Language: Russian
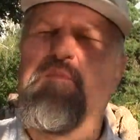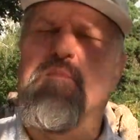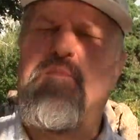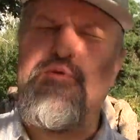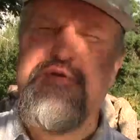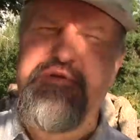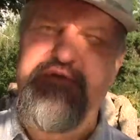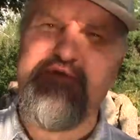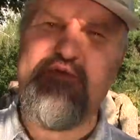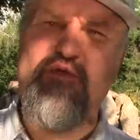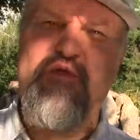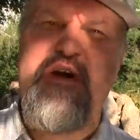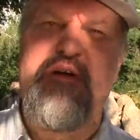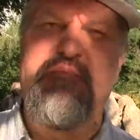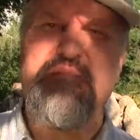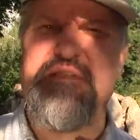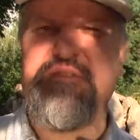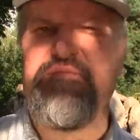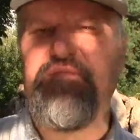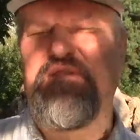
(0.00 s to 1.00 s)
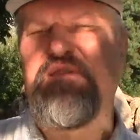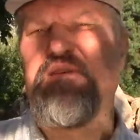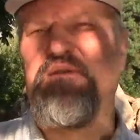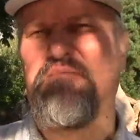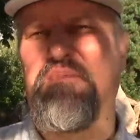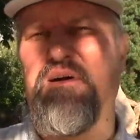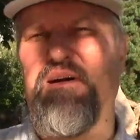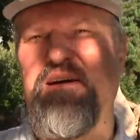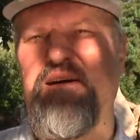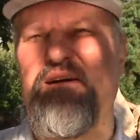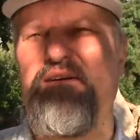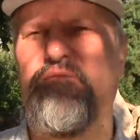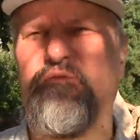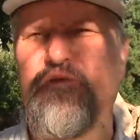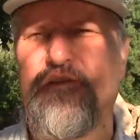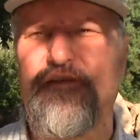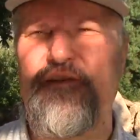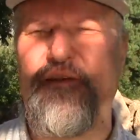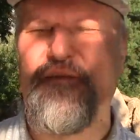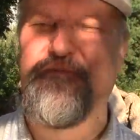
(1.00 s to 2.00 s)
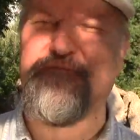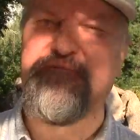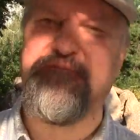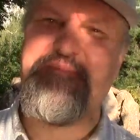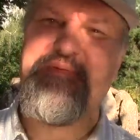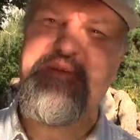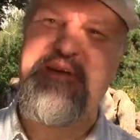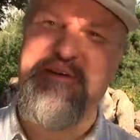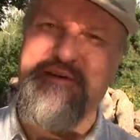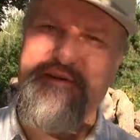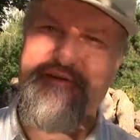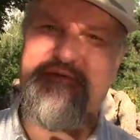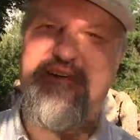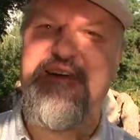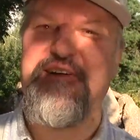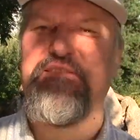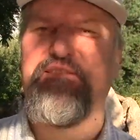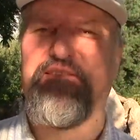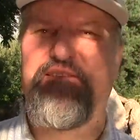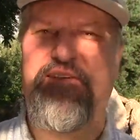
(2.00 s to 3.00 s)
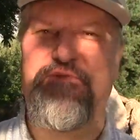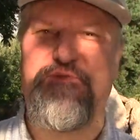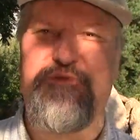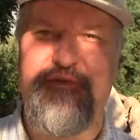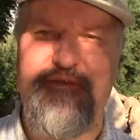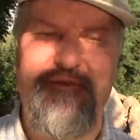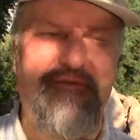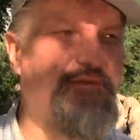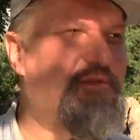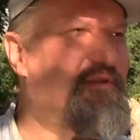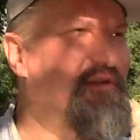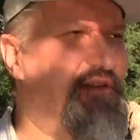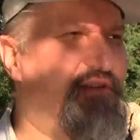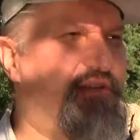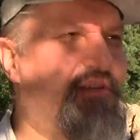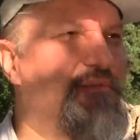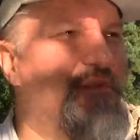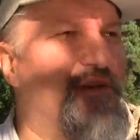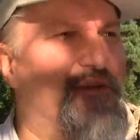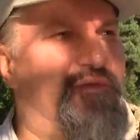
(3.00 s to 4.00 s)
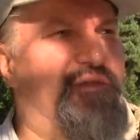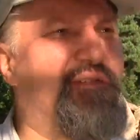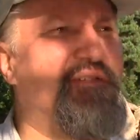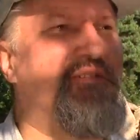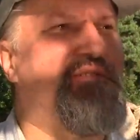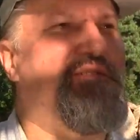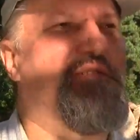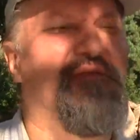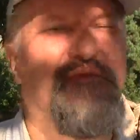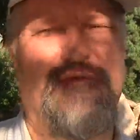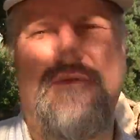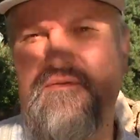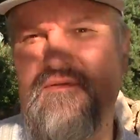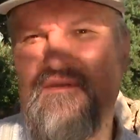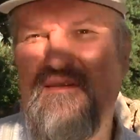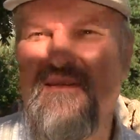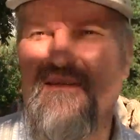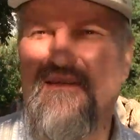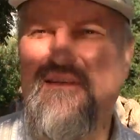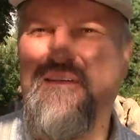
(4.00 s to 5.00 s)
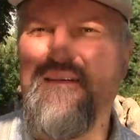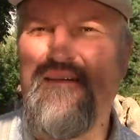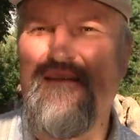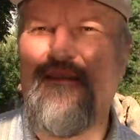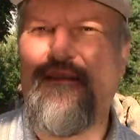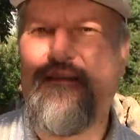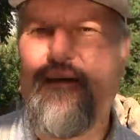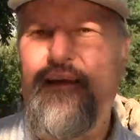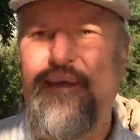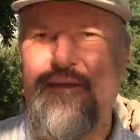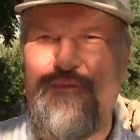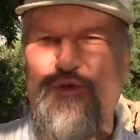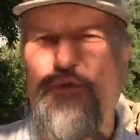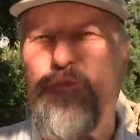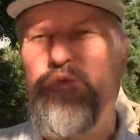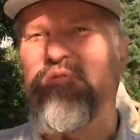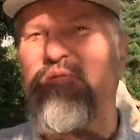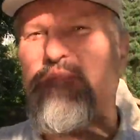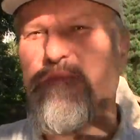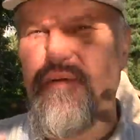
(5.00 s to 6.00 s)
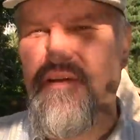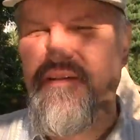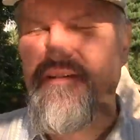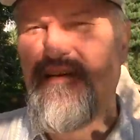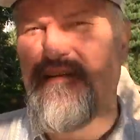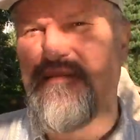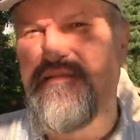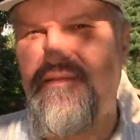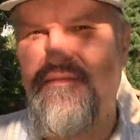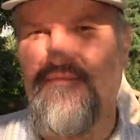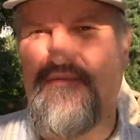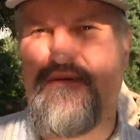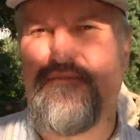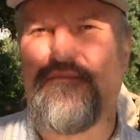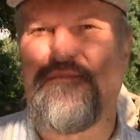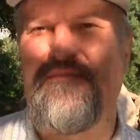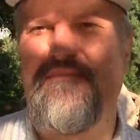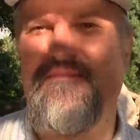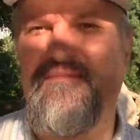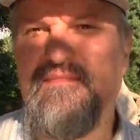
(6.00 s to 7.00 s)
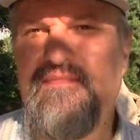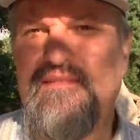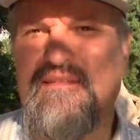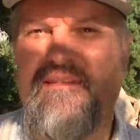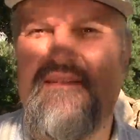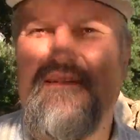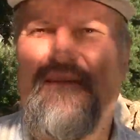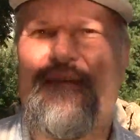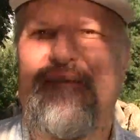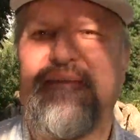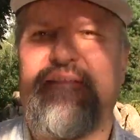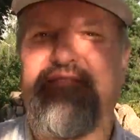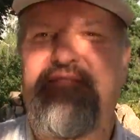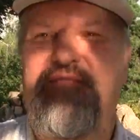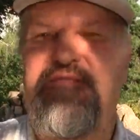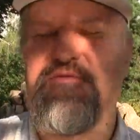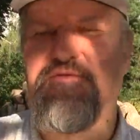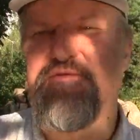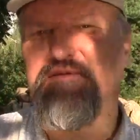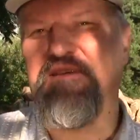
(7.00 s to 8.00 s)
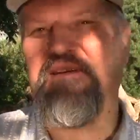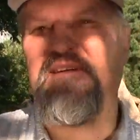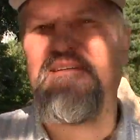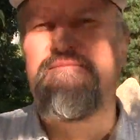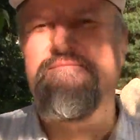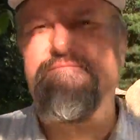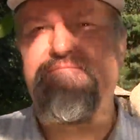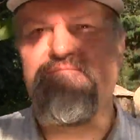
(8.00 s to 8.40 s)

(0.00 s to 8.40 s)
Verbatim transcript: Пусть Духом Святым вот это переживание, которое я вот сейчас имею в сердце, оно каким-то образом передастся вам, друзья